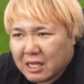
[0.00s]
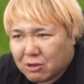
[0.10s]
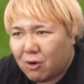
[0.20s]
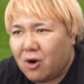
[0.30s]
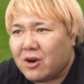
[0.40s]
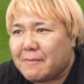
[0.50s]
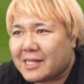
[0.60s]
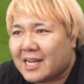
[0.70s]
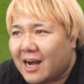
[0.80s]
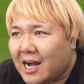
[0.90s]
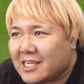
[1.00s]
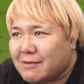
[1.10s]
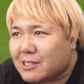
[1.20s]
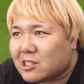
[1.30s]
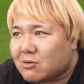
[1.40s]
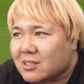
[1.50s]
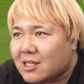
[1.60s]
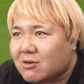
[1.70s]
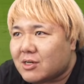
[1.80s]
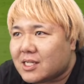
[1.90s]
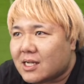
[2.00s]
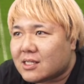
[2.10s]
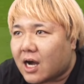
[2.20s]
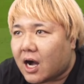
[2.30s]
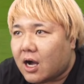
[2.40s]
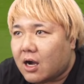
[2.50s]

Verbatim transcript: 通ればっていうかハキミそんなとこいたんだ